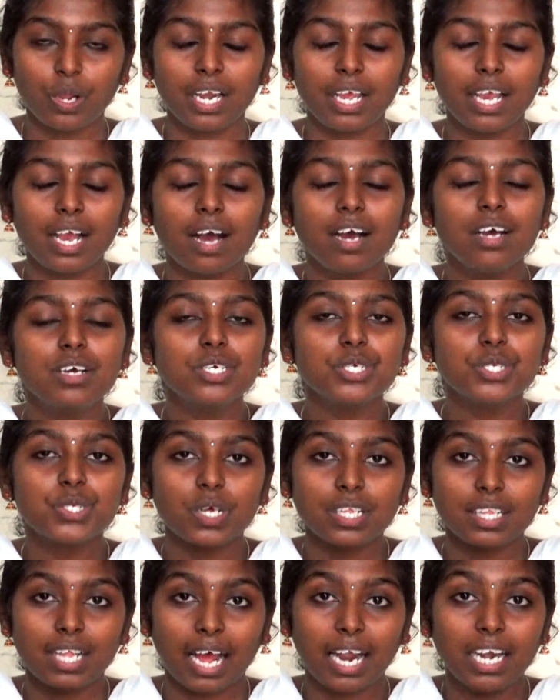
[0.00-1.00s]
இல்லையா ஸோ
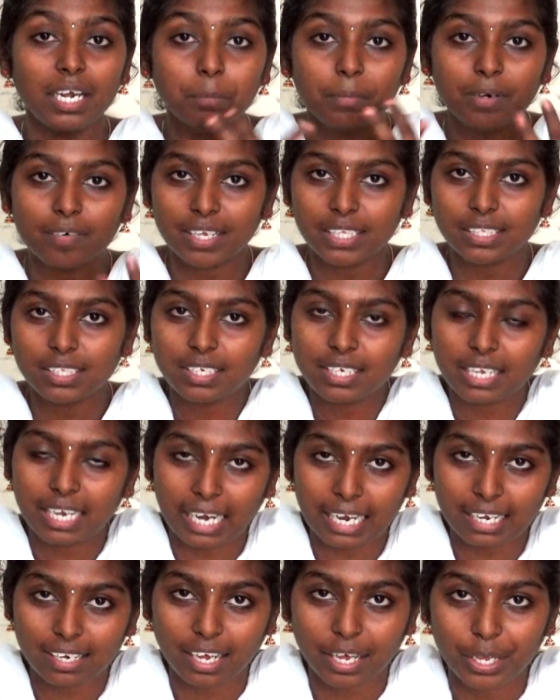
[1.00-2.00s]
அந்த அன்பு வந்து
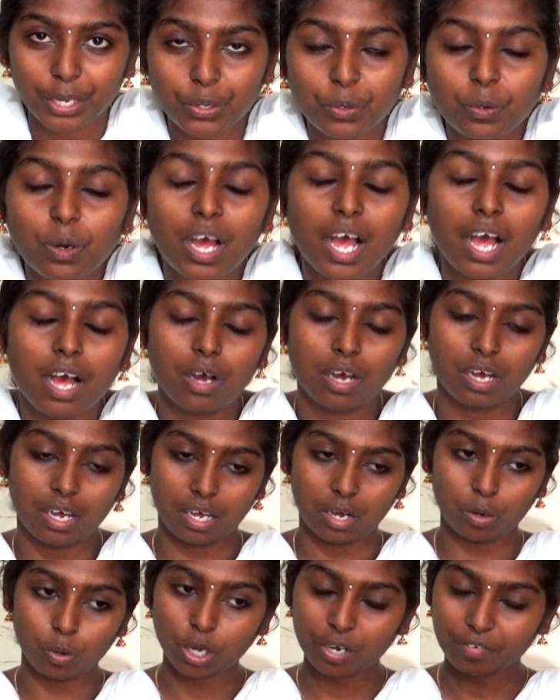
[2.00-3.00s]
க்ரியேட் ஆயிரும்
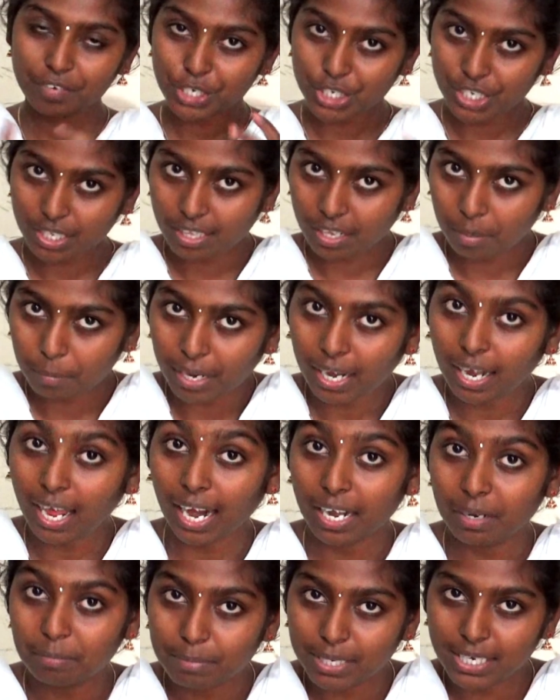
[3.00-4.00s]
ஒரு விஷயத்தின் மேலே
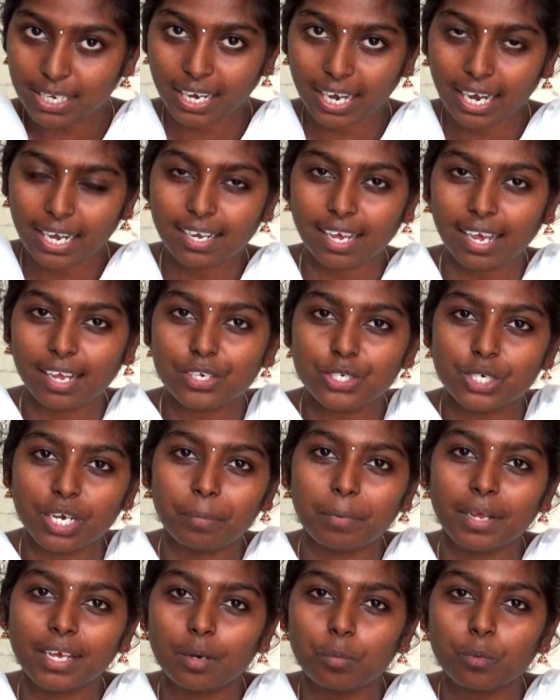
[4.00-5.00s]
அன்பு க்ரியேட் ஆயிடுச்சு
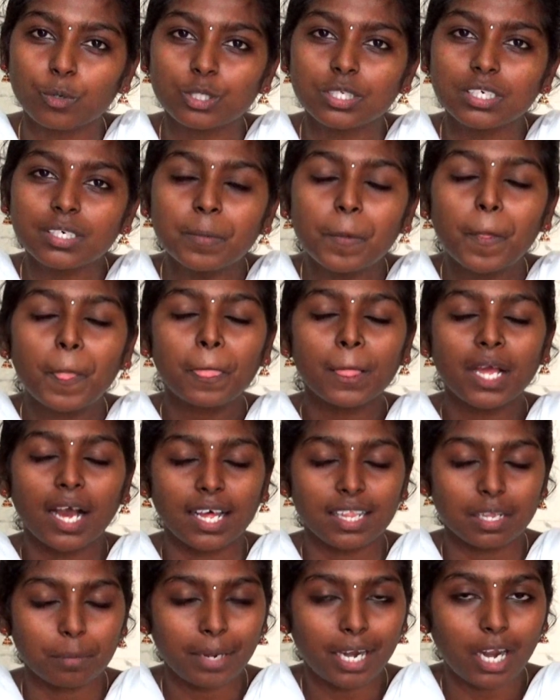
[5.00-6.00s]
அப்படிங்கும் போது
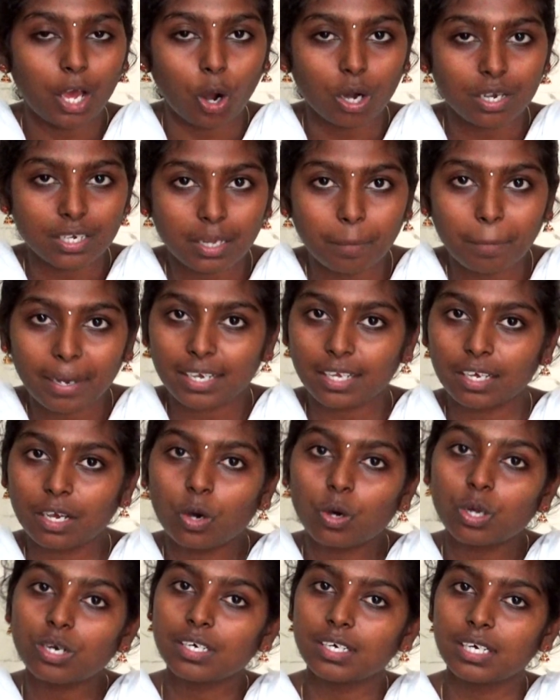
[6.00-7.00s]
அதன் மேலே
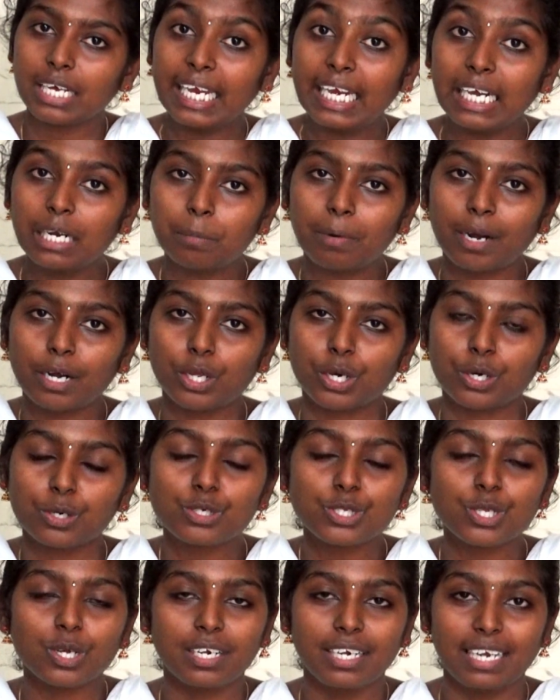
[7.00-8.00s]
ஆட்டோமேட்டிக்காக ஒரு ஈடுபாடு
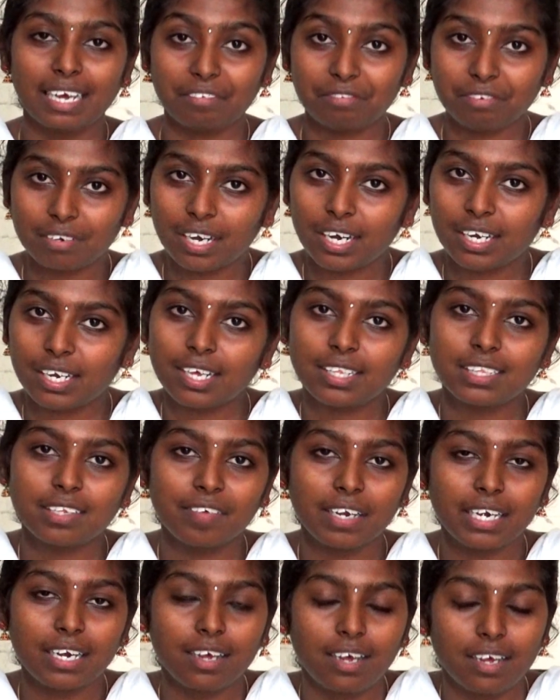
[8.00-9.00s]
இருக்கும் ஸோ டெஃபினட்டாக அந்த
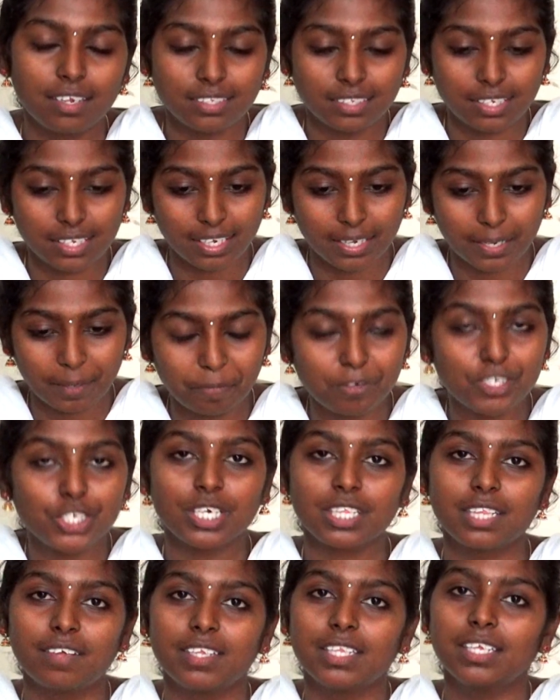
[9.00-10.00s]
வீ அந்த
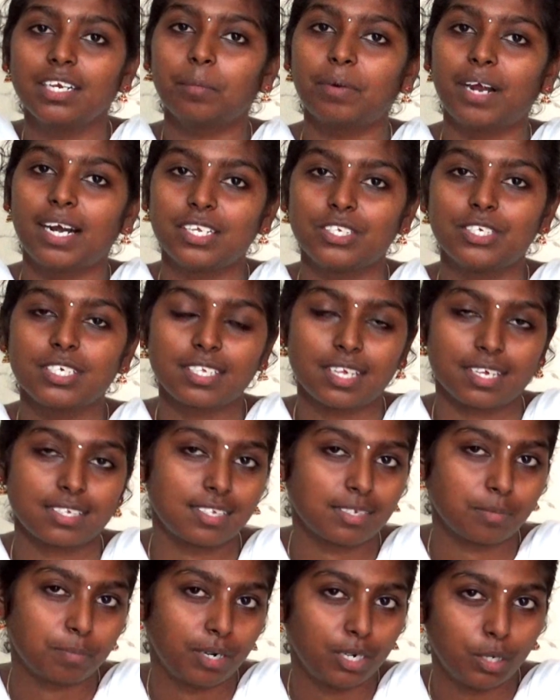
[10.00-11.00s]
விஷயத்தை வந்து நம்ம அடித்து
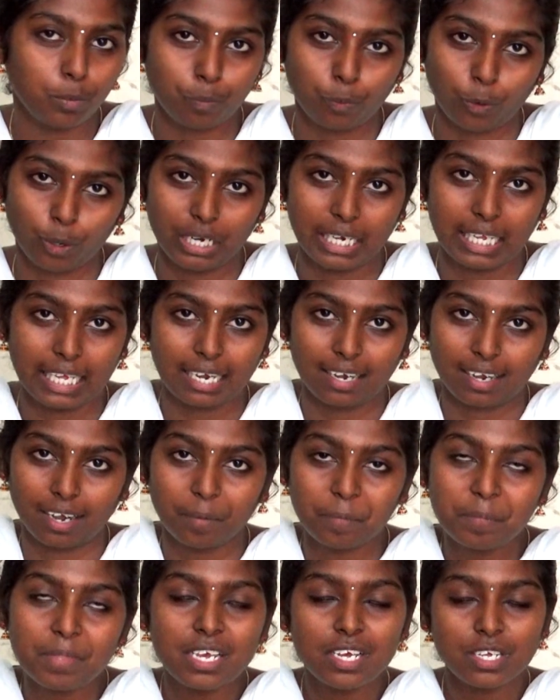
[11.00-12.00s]
சக்ஸஸ் பண்ணிட்டு போயிட்டே
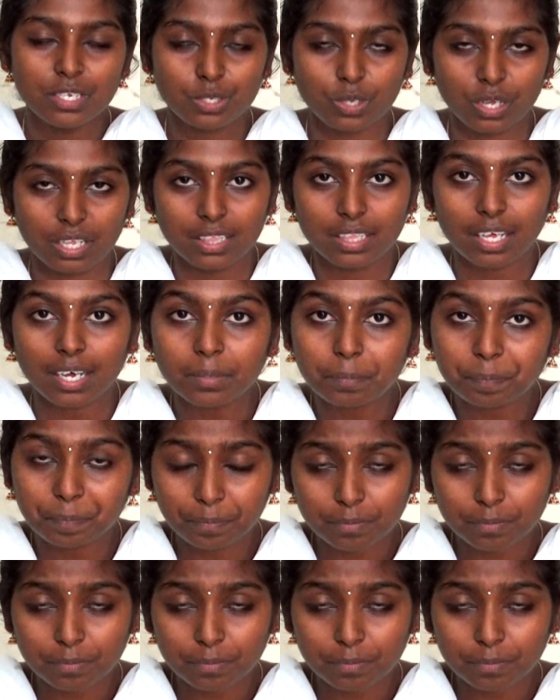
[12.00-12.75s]
இருக்கலாம் ஸோ இதுதான்